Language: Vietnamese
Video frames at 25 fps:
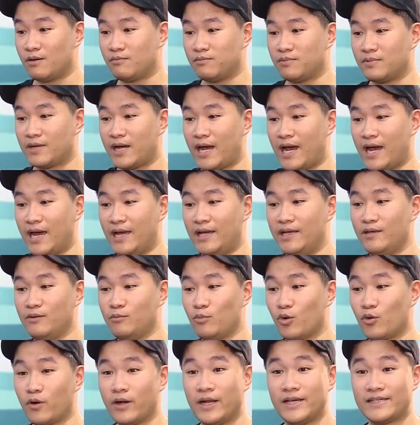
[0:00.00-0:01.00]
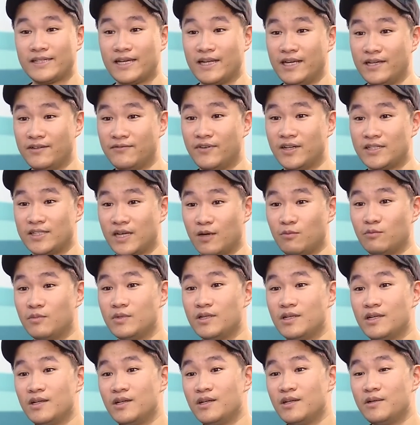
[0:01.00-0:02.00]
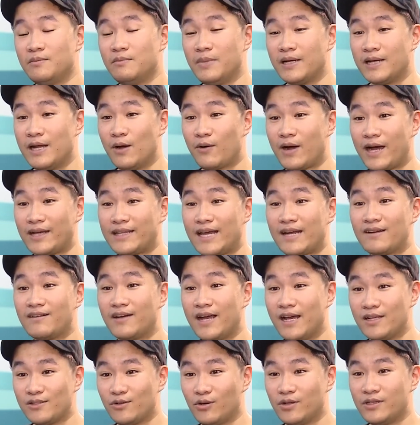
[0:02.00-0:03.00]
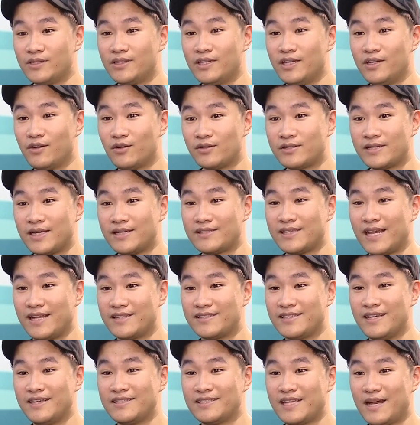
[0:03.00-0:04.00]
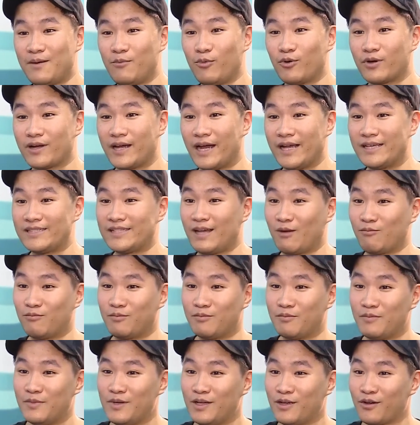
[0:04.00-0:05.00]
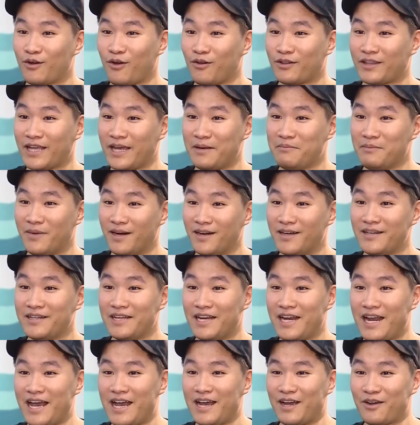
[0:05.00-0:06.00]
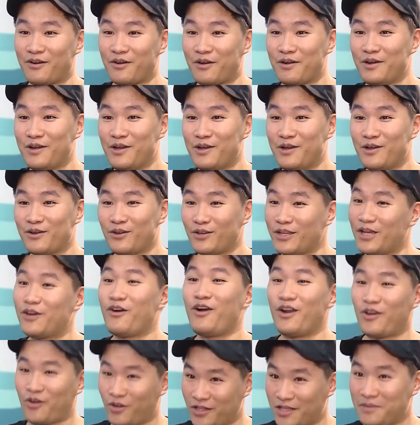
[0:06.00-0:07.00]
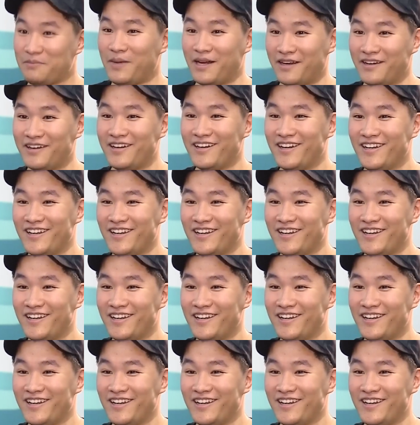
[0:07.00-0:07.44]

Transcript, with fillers: đều trong cái mối quan hệ gia đình vợ chồng mình đều khai thác được hết rồi thì nó sẽ sản sinh ra một cái dòng content mới đấy là có thể gọi là